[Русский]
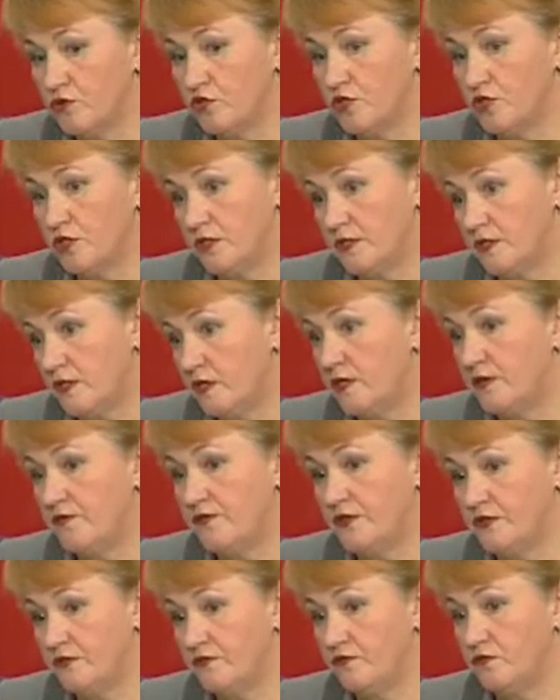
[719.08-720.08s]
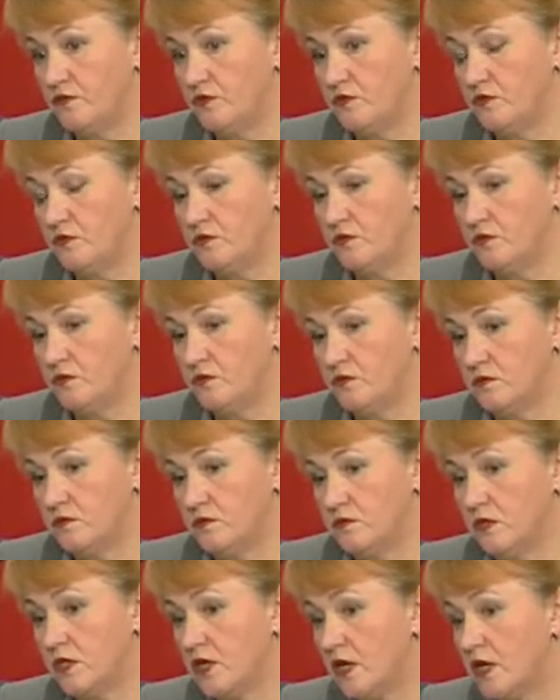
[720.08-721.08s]
уже, скорее всего,
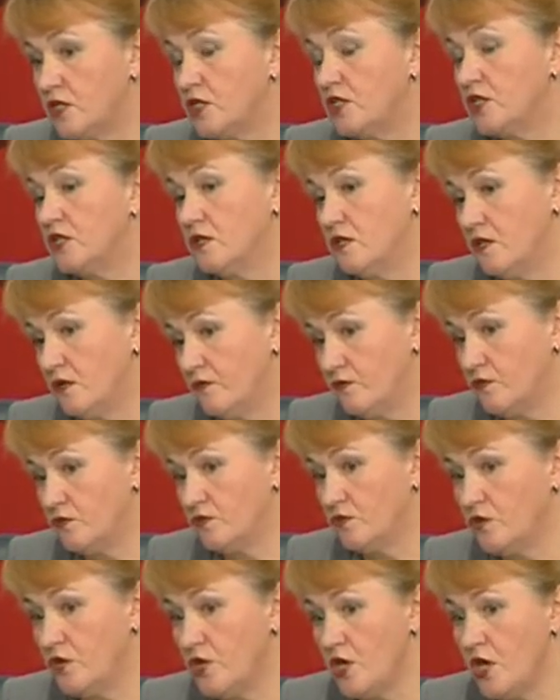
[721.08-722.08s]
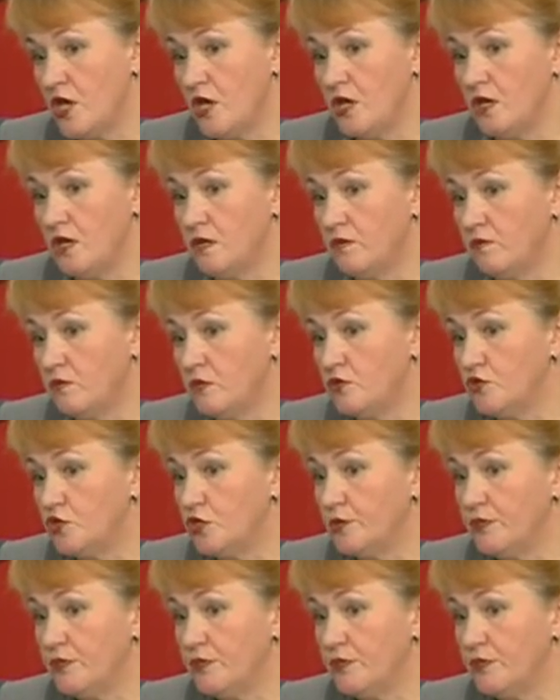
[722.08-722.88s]
раньше, давно, и мы уже